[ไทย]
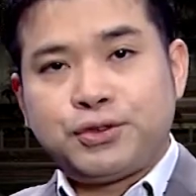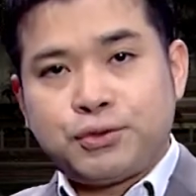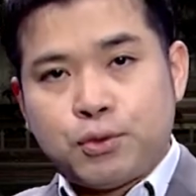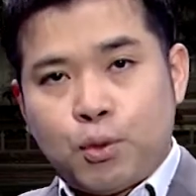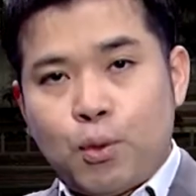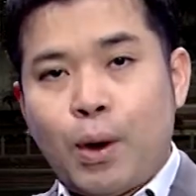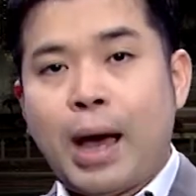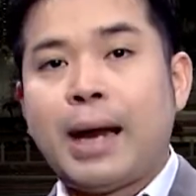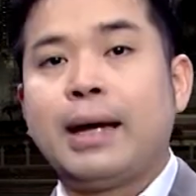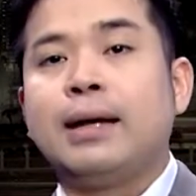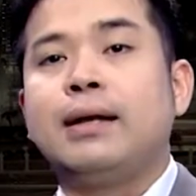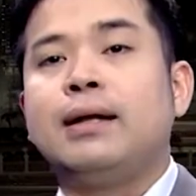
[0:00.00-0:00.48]

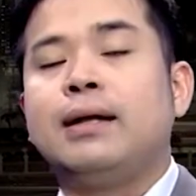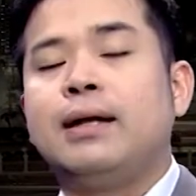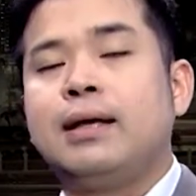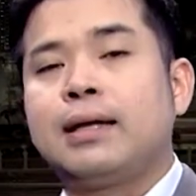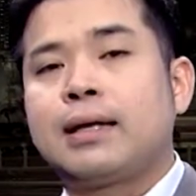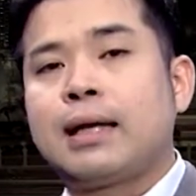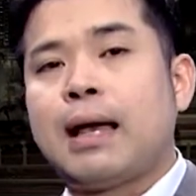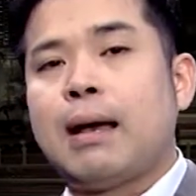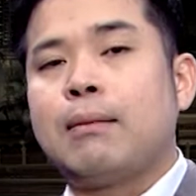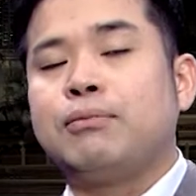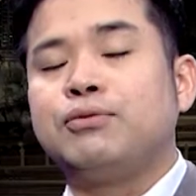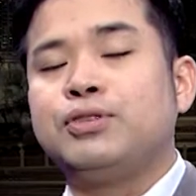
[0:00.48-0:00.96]
วัน
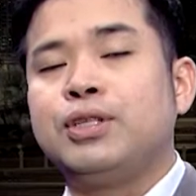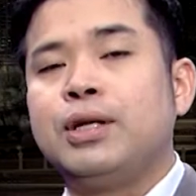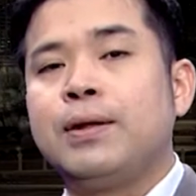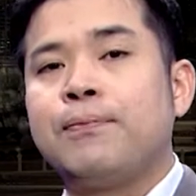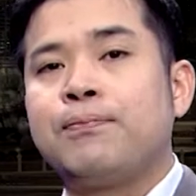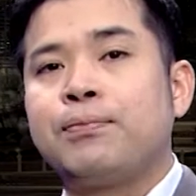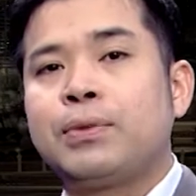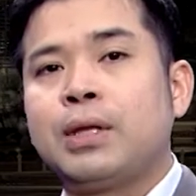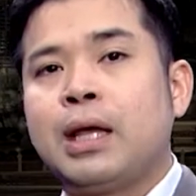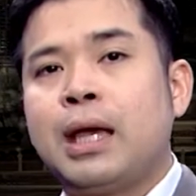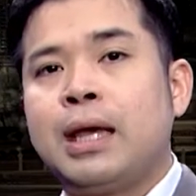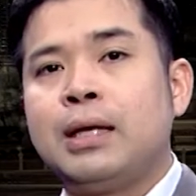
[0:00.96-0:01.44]
นะครับ ซึ่ง
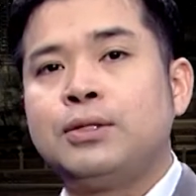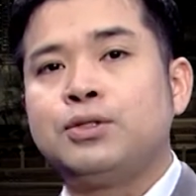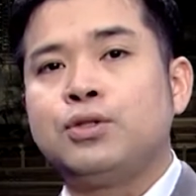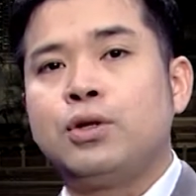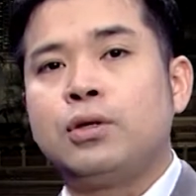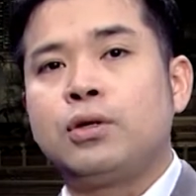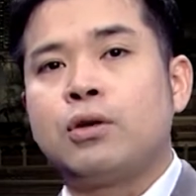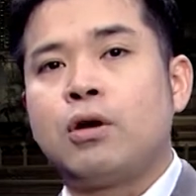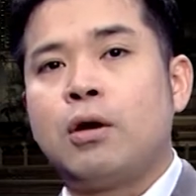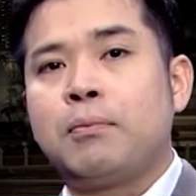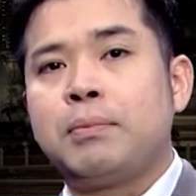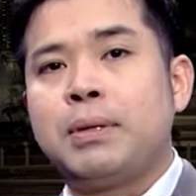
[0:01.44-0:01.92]
ในส่
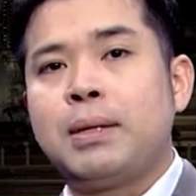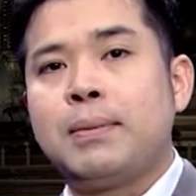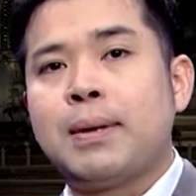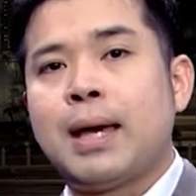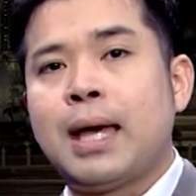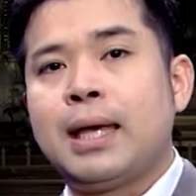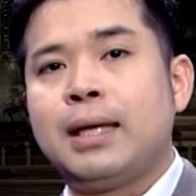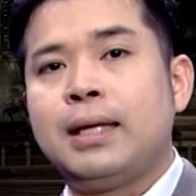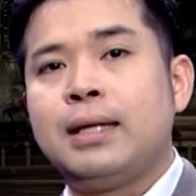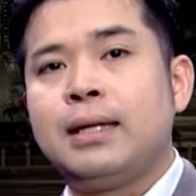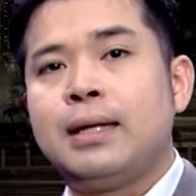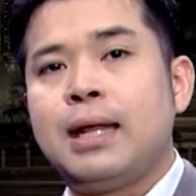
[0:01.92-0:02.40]
วนของ
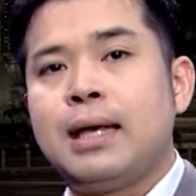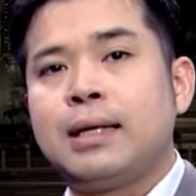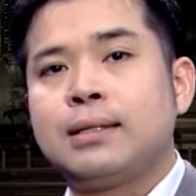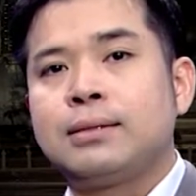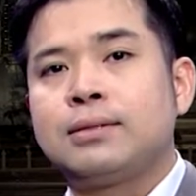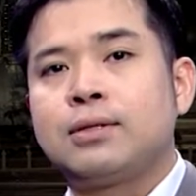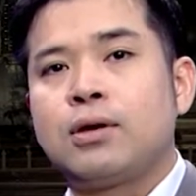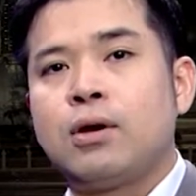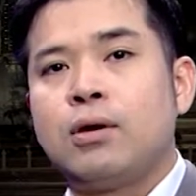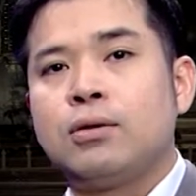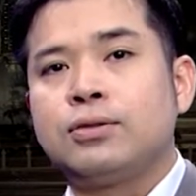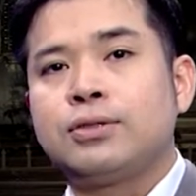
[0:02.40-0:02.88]
PPI Index
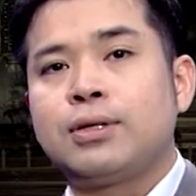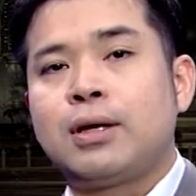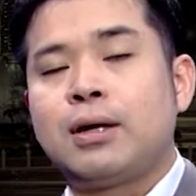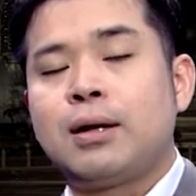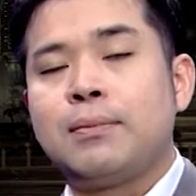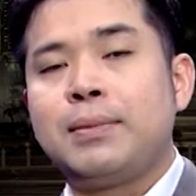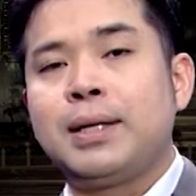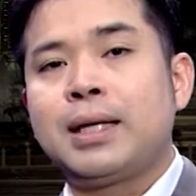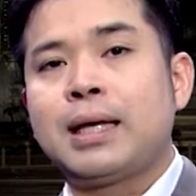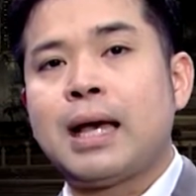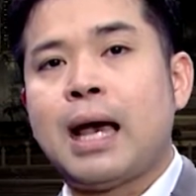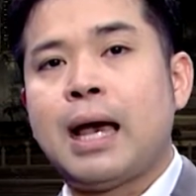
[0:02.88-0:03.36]
ของสหรั
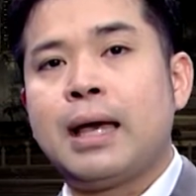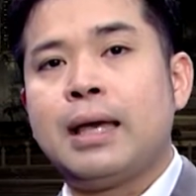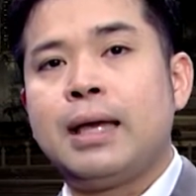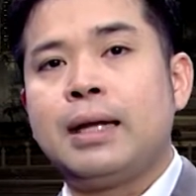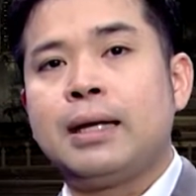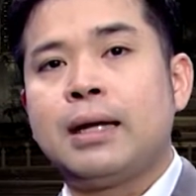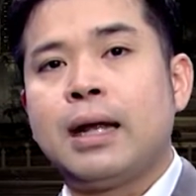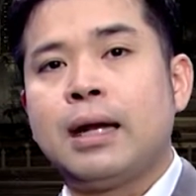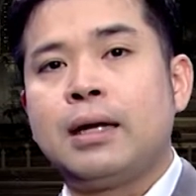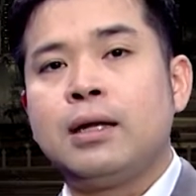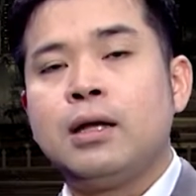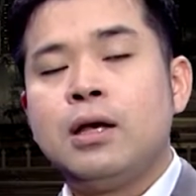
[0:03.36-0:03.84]
ฐอเมริกาเอ
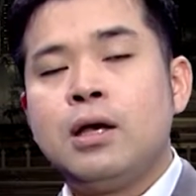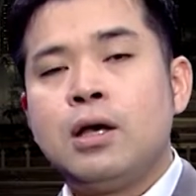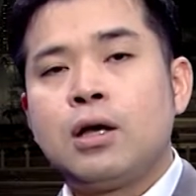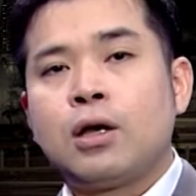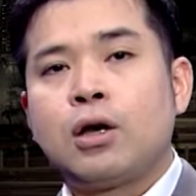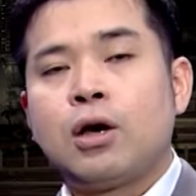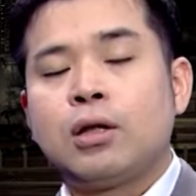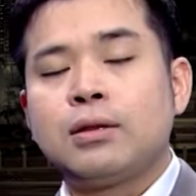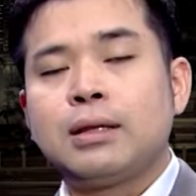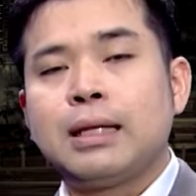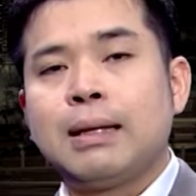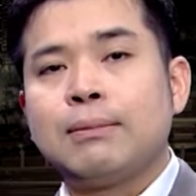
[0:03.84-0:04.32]
งนั้น
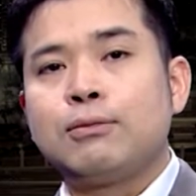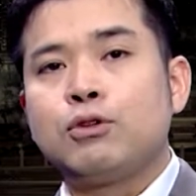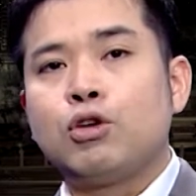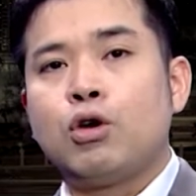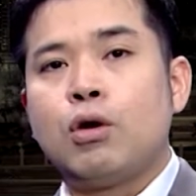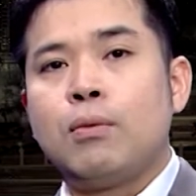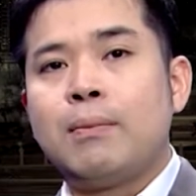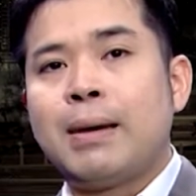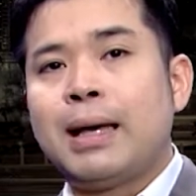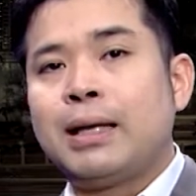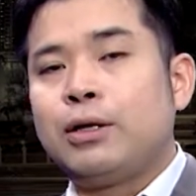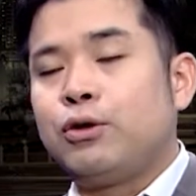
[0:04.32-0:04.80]
ก็เติบโต
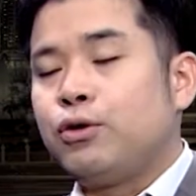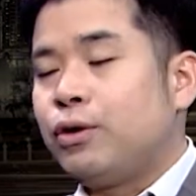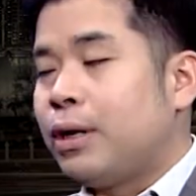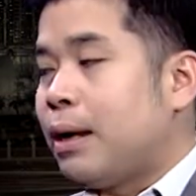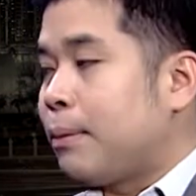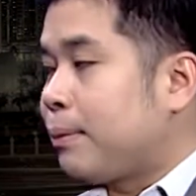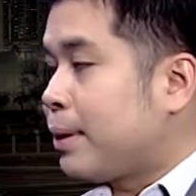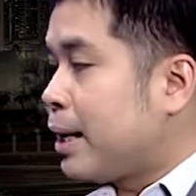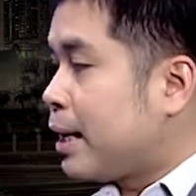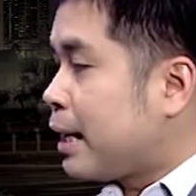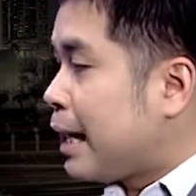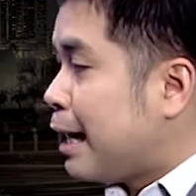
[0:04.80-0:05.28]
มาอยู่
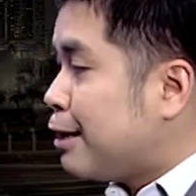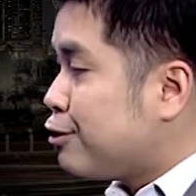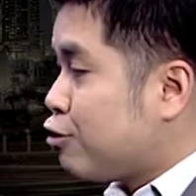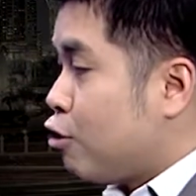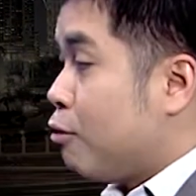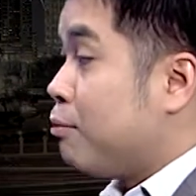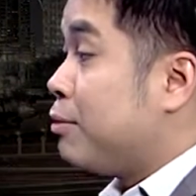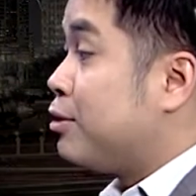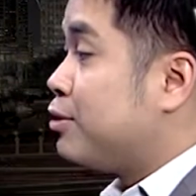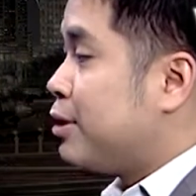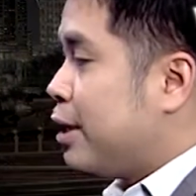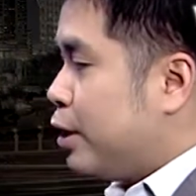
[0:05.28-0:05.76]
ดับใก
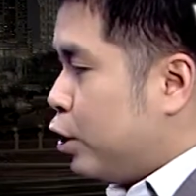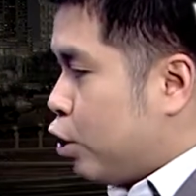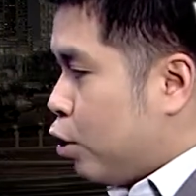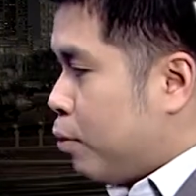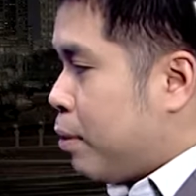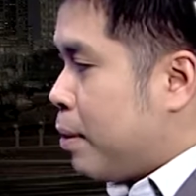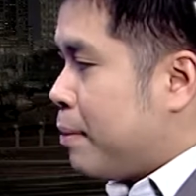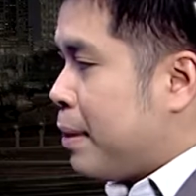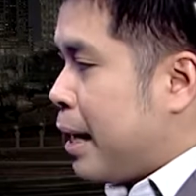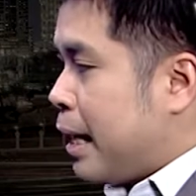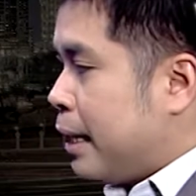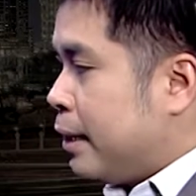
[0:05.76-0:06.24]
ล้ๆ2%โด
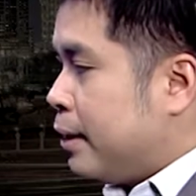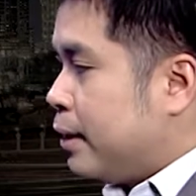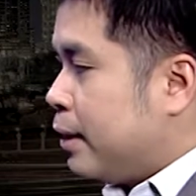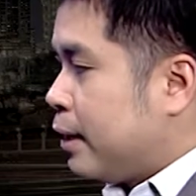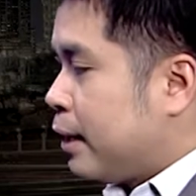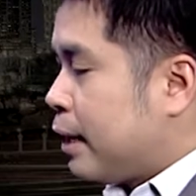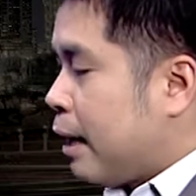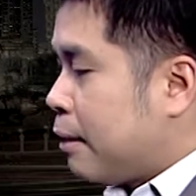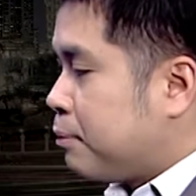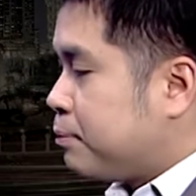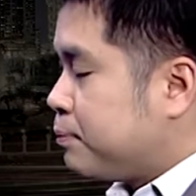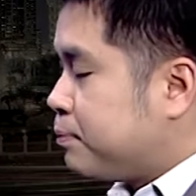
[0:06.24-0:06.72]
ยประมาณ
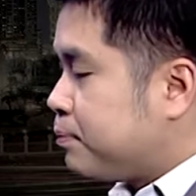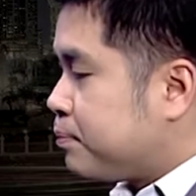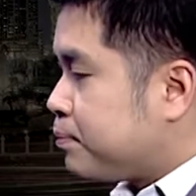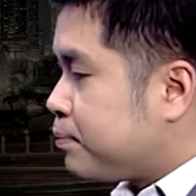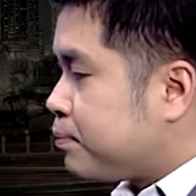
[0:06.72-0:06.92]
นะครับ